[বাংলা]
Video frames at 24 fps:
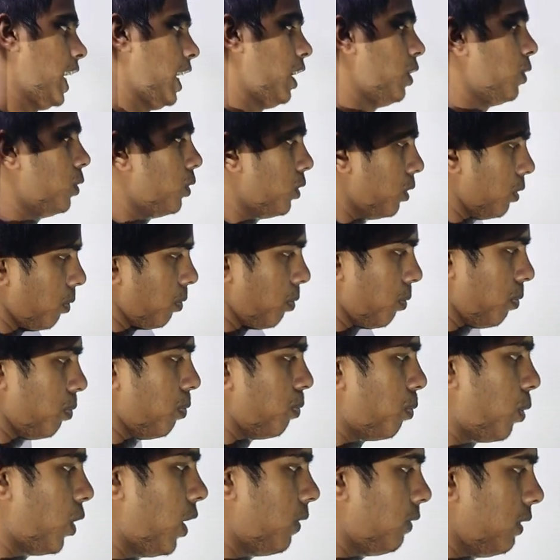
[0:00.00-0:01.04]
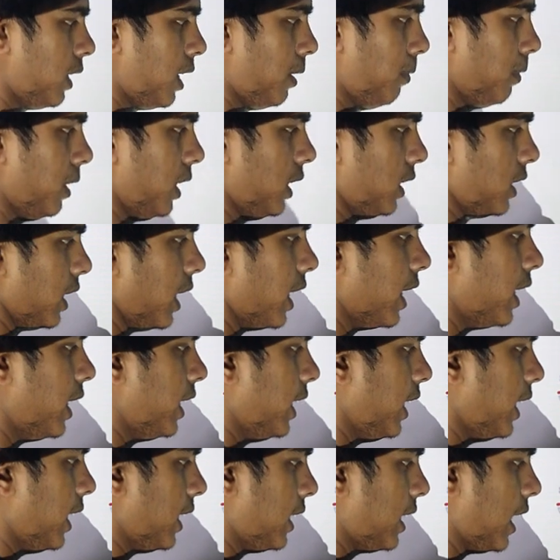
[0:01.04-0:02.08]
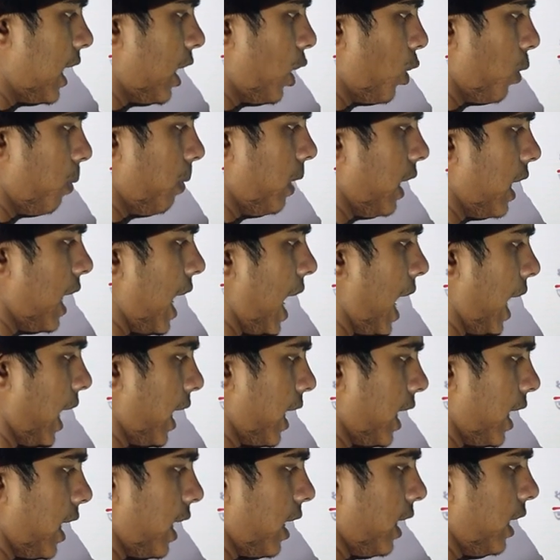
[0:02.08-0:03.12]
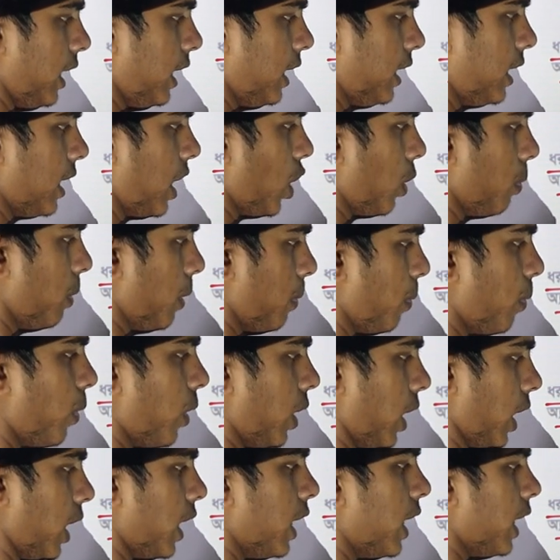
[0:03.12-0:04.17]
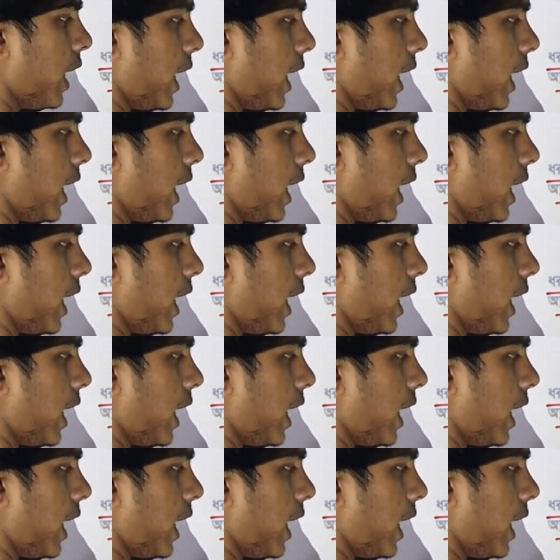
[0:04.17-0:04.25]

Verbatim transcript: এখন প্রবলেম ইজ ডিটা হবে আগে ইটা e হবে পরে